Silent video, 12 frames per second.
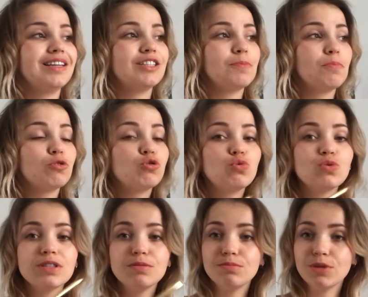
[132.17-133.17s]
że po
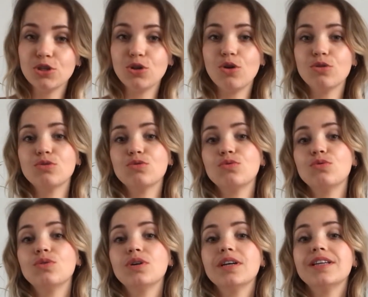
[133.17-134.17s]
szóstym
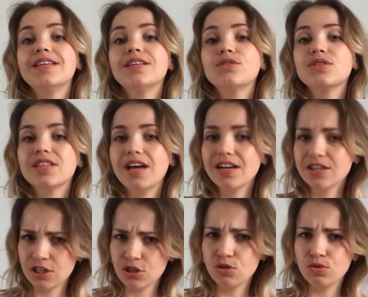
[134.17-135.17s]
miesiącu nie
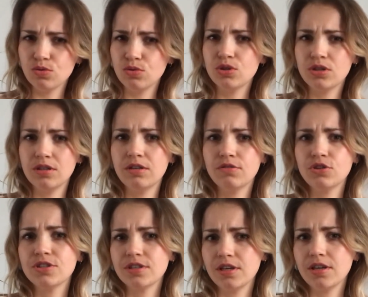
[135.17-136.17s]
dostarczasz już e,
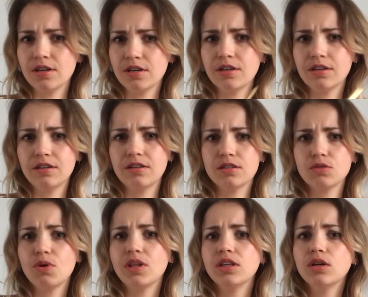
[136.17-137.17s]
wszystkich e,
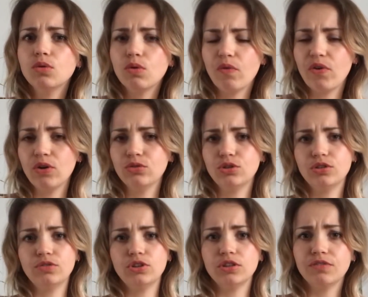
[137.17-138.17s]
składników
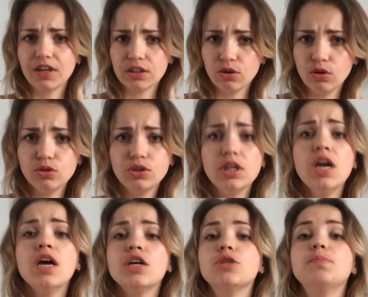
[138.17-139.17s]
odżywczych, wartości,
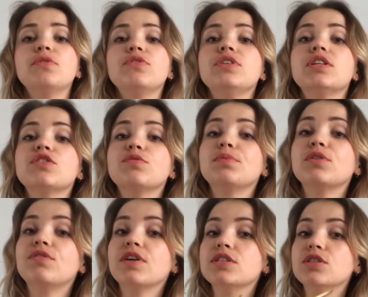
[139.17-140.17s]
że powinnaś
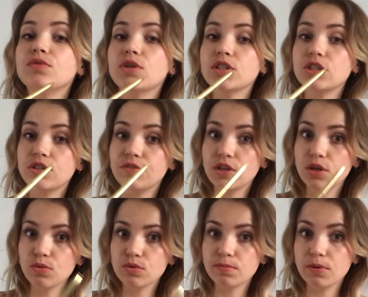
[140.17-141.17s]
wprowadzić właśnie
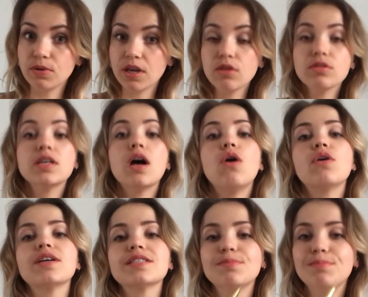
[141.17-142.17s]
żywienie uzupełniające
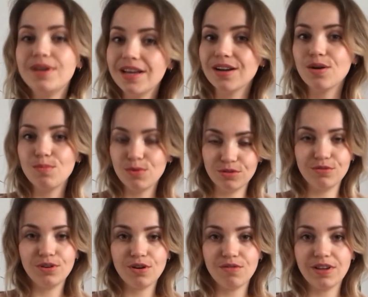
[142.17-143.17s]
oraz mleko
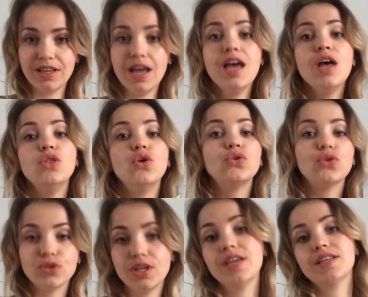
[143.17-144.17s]
modyfikowane. No
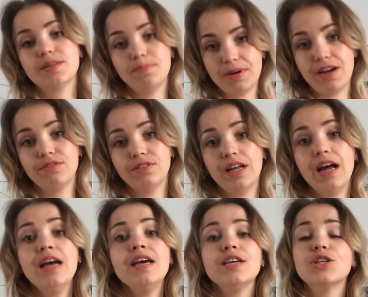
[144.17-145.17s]
to nie jest prawda.
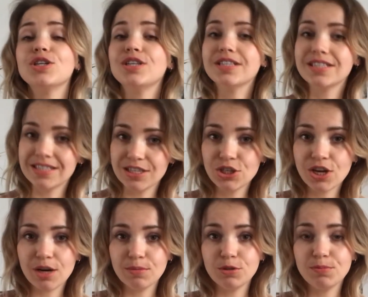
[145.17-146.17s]
Jeżeli chcesz
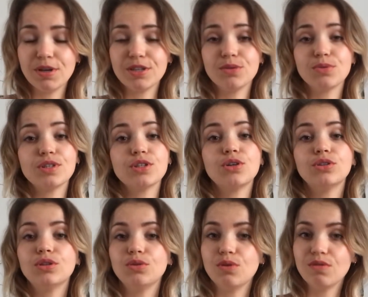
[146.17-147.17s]
karmić piersią, chcesz
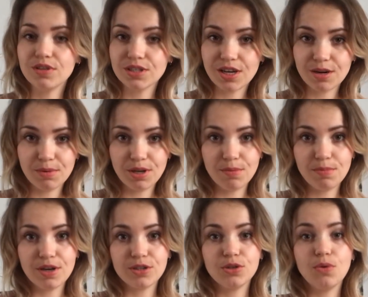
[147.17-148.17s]
kontynuować karmienie
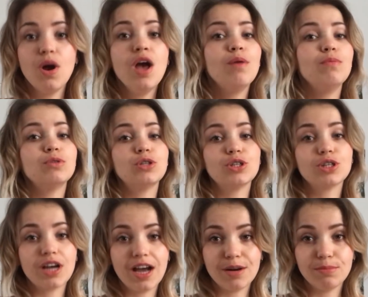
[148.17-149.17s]
piersią,
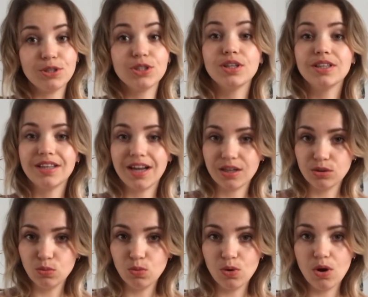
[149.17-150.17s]
możesz karmić tak
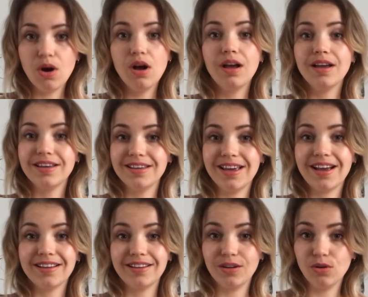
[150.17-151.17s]
długo,
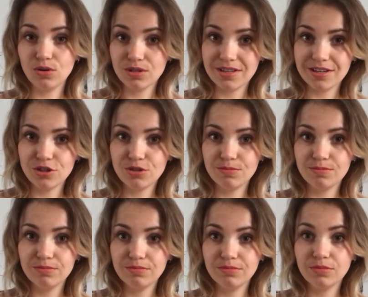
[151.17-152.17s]
jak tego chcesz.
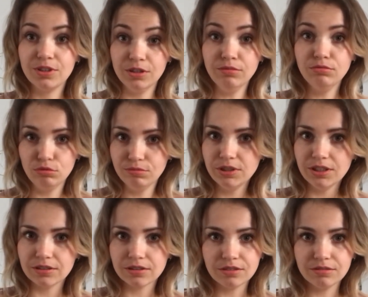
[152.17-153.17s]
Ty lub
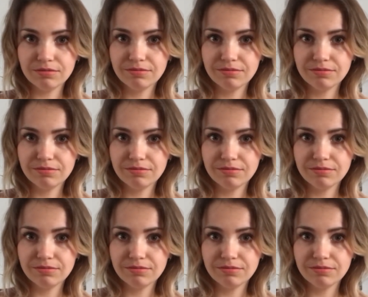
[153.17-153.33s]
dziecko.